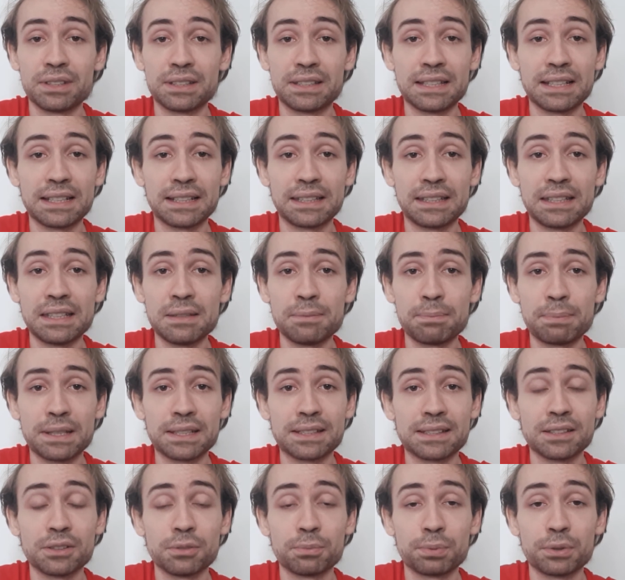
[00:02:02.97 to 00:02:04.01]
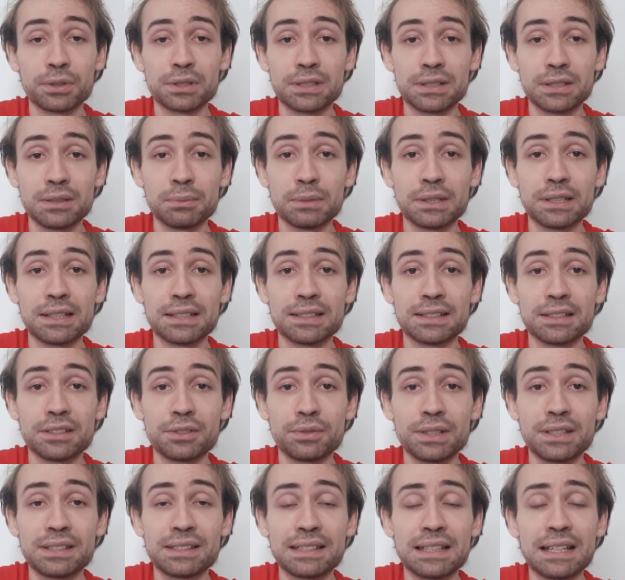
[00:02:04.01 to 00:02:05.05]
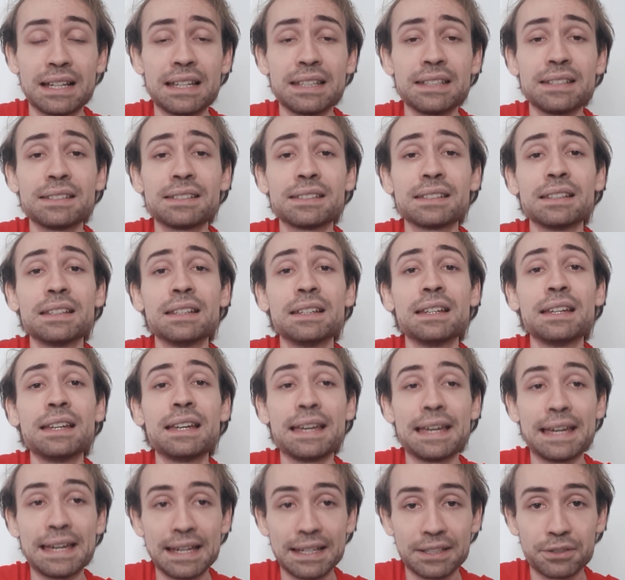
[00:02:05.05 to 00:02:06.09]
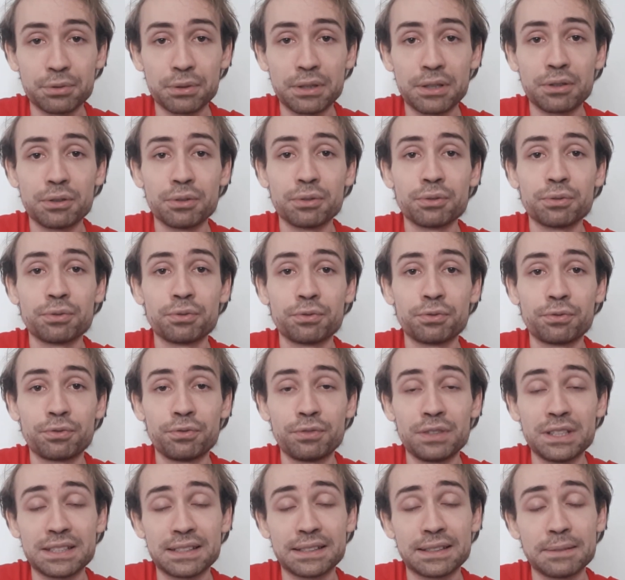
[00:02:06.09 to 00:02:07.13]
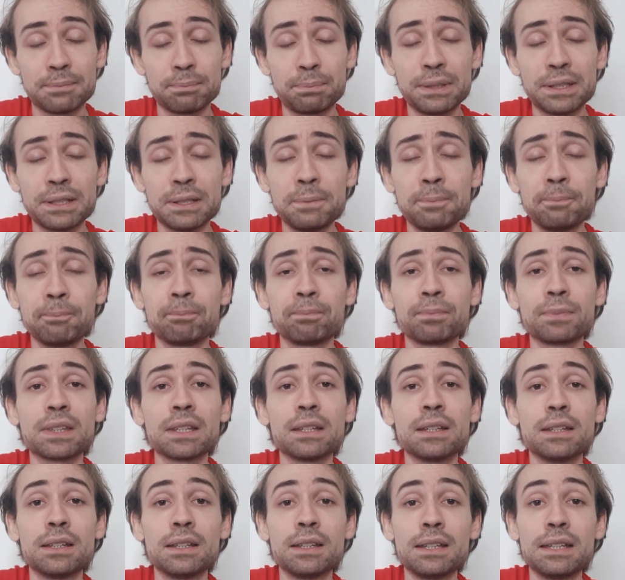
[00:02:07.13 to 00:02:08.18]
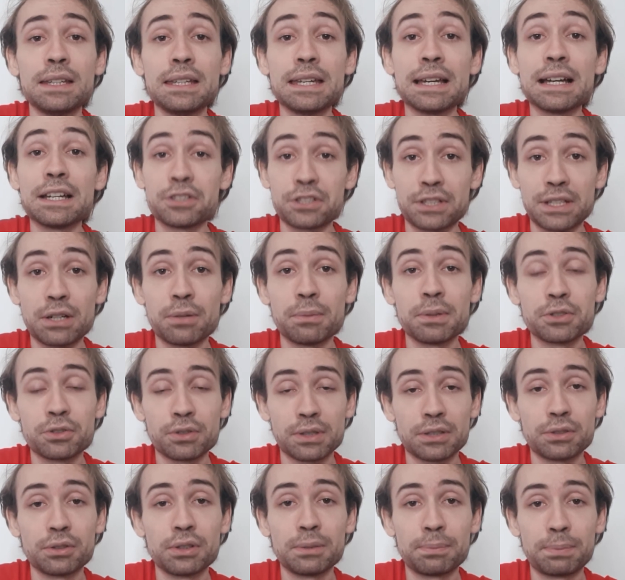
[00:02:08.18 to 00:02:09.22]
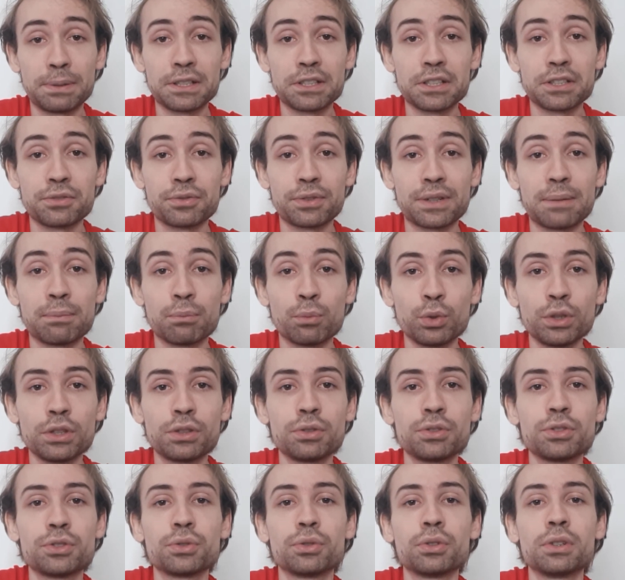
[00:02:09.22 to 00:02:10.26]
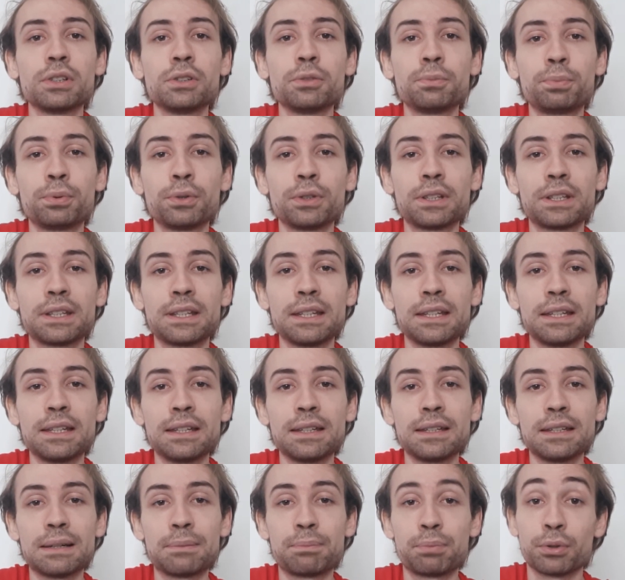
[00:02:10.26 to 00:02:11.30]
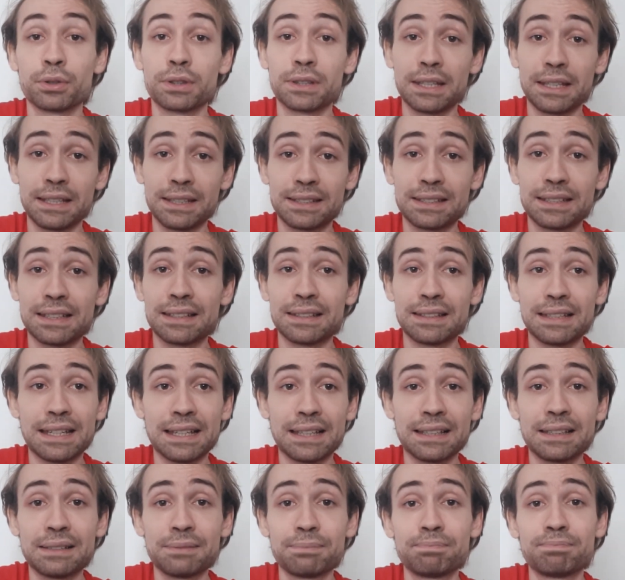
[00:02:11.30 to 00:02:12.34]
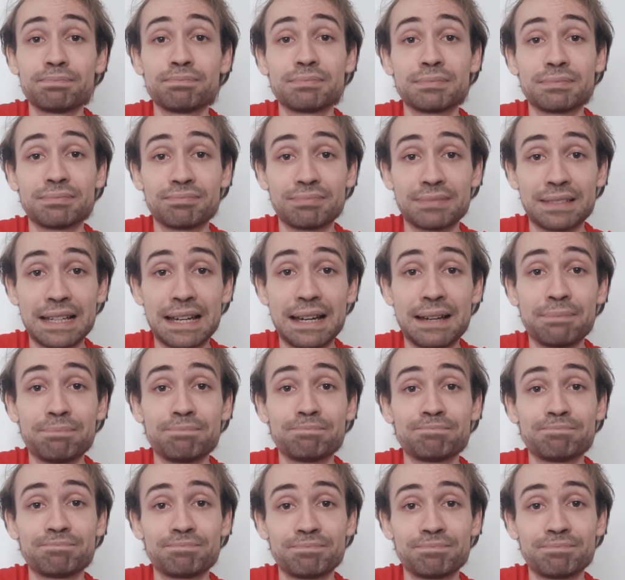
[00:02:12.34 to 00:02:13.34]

até aqui, passando por cima das adversárias, é atual vice-campeã e acho que é uma jogadora para a gente ficar muito de olho porque a potência dela tá